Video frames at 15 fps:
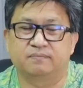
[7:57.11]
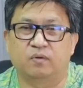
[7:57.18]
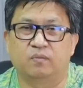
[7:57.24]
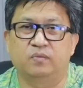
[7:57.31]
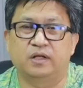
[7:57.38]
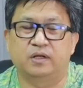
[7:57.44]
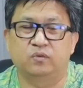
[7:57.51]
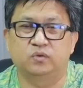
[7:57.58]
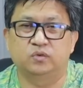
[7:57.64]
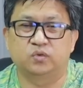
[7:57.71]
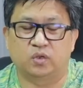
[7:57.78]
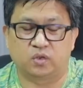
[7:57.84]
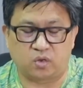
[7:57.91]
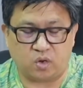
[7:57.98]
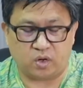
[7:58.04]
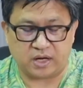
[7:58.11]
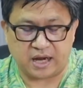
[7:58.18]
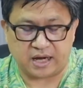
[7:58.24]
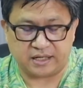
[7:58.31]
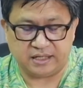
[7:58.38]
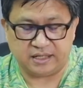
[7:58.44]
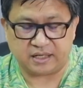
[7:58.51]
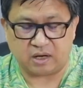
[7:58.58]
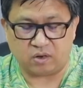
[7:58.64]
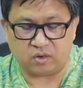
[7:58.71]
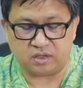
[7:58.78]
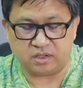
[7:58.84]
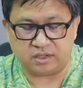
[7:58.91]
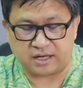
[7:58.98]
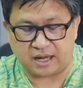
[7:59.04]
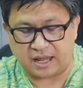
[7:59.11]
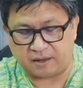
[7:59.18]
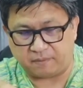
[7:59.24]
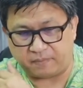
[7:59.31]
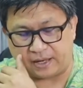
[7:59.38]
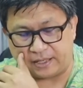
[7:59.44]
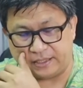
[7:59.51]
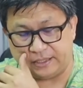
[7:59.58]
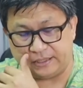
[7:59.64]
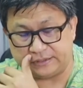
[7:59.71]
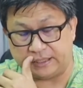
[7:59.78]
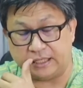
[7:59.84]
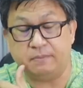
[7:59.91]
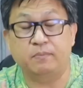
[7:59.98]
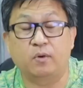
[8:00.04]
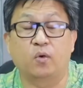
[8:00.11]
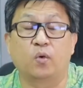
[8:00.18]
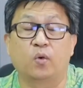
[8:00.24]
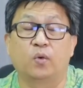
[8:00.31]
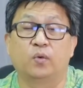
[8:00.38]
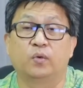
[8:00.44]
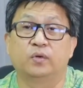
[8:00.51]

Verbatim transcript: ผมเรียนหุ้นส่วนก่อนหน้านี้เขาก็เดินทางไปที่สิงคโปร์